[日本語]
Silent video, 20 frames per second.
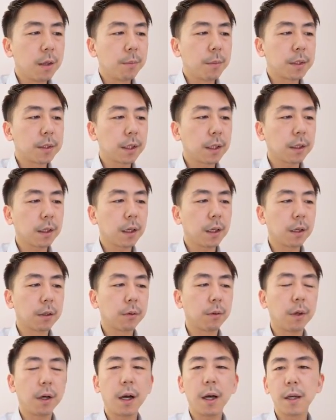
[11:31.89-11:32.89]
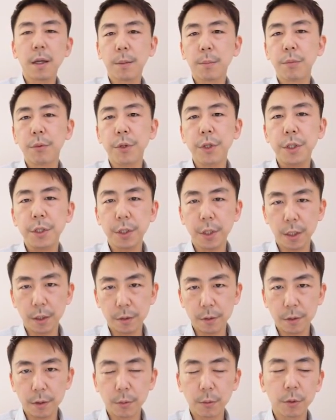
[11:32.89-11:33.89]
まあさっきあの I
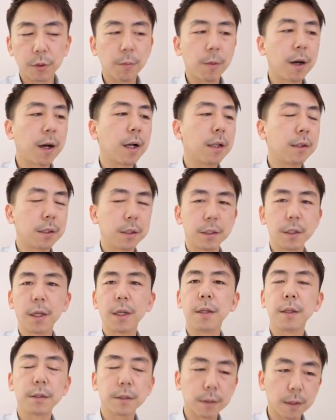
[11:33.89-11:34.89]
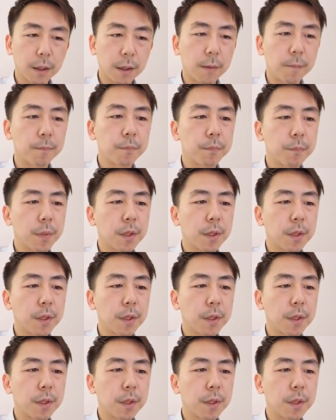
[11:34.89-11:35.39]
appreciate って言葉があったじゃないですか。